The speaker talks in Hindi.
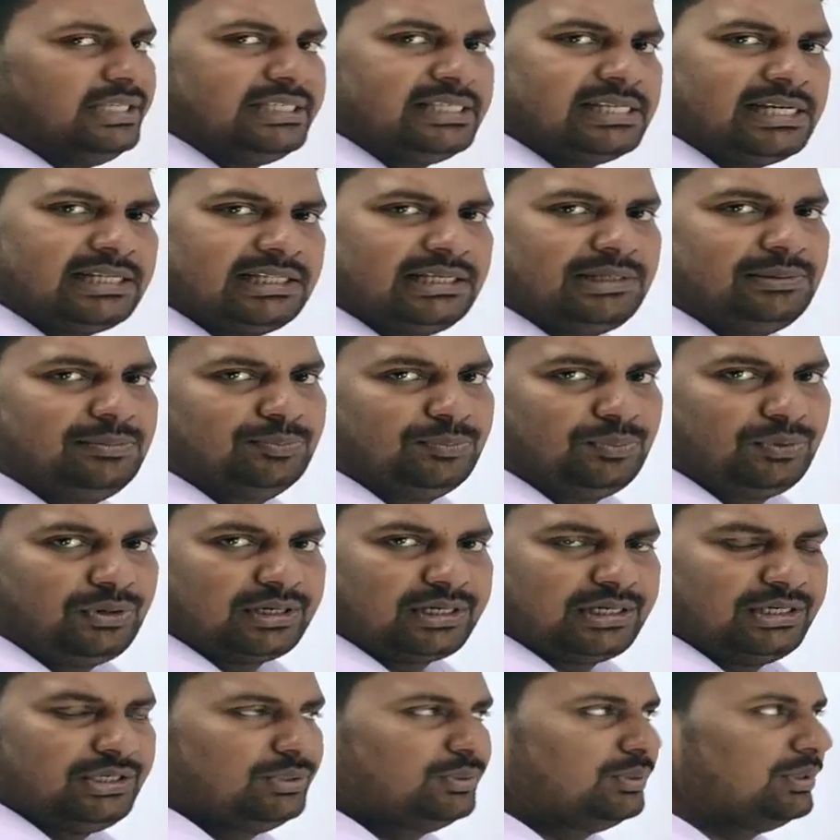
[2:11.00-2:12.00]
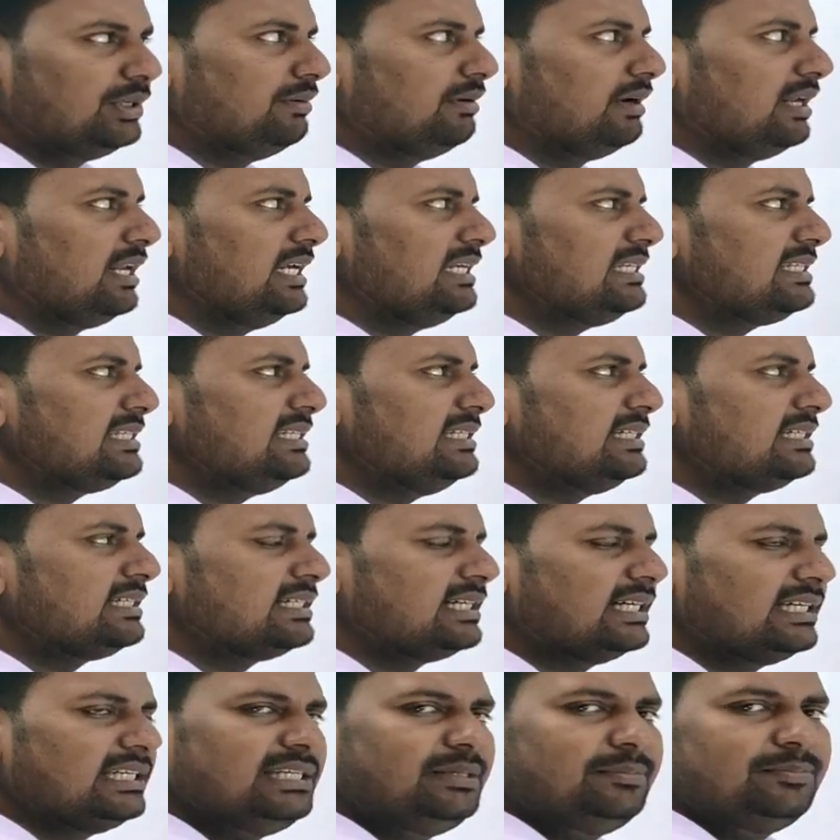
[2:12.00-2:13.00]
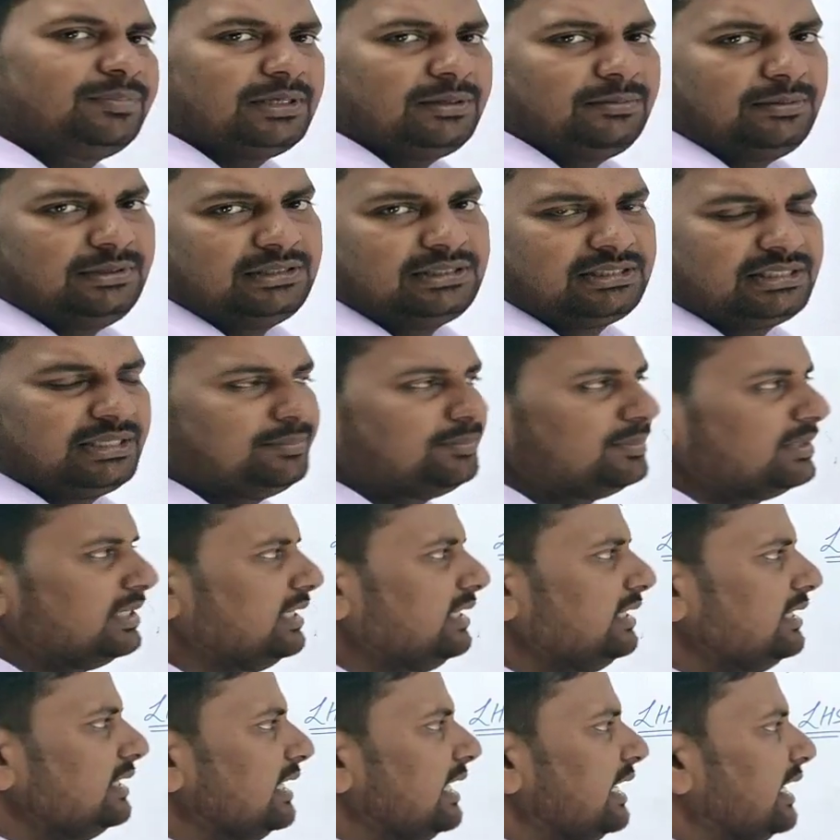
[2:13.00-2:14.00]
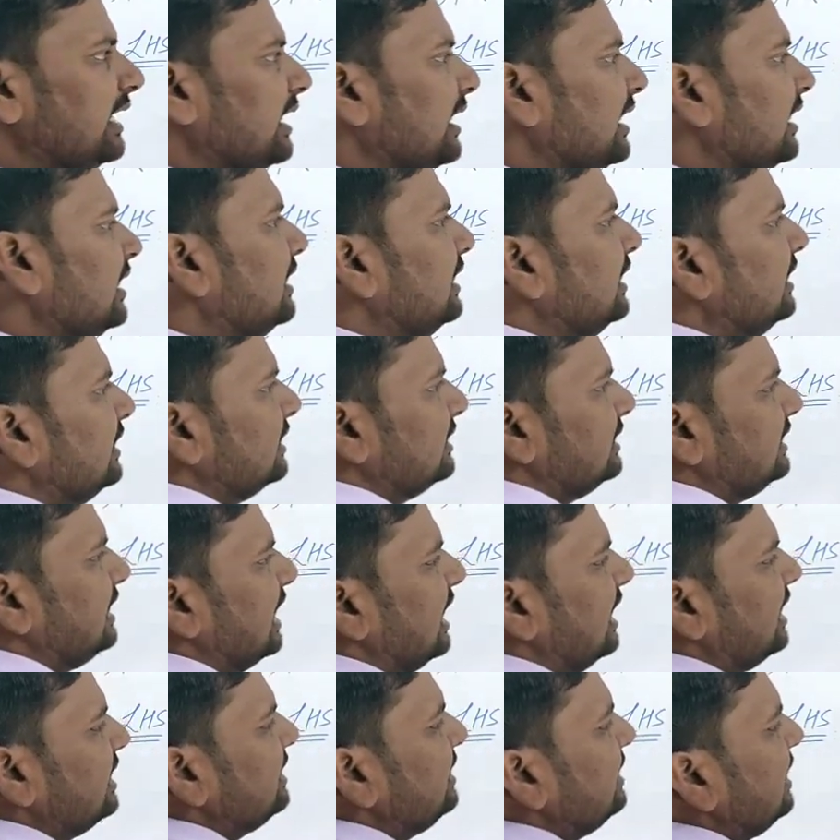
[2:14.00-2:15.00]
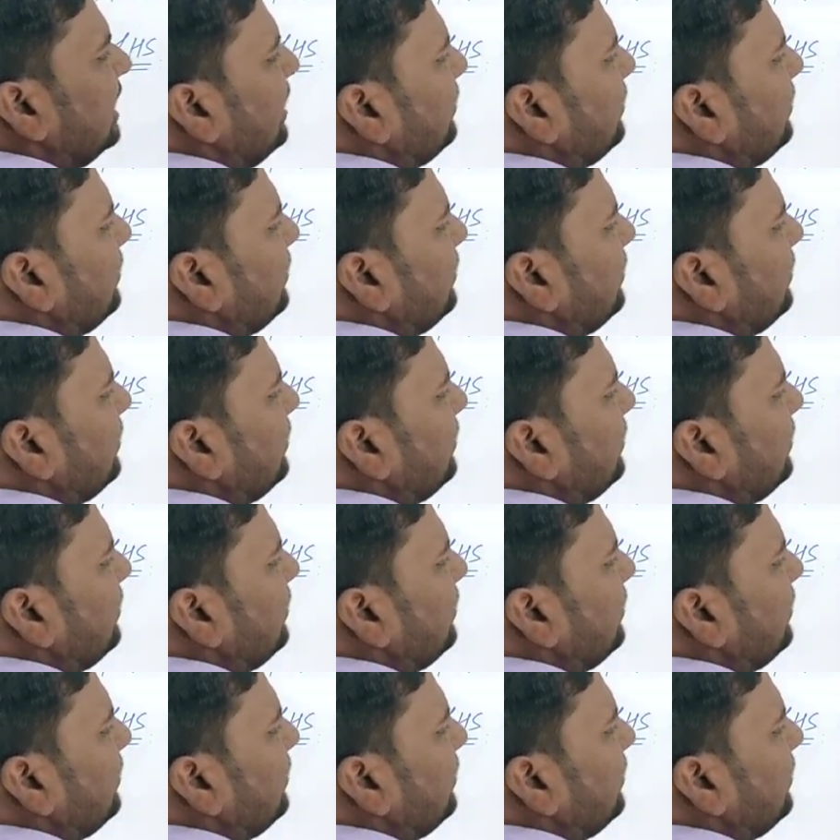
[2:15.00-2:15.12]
ही ज़्यादा इंपॉर्टेंट होने वाला है इसलिए कहीं पर भी स्किप नहीं करेंगे ध्यान से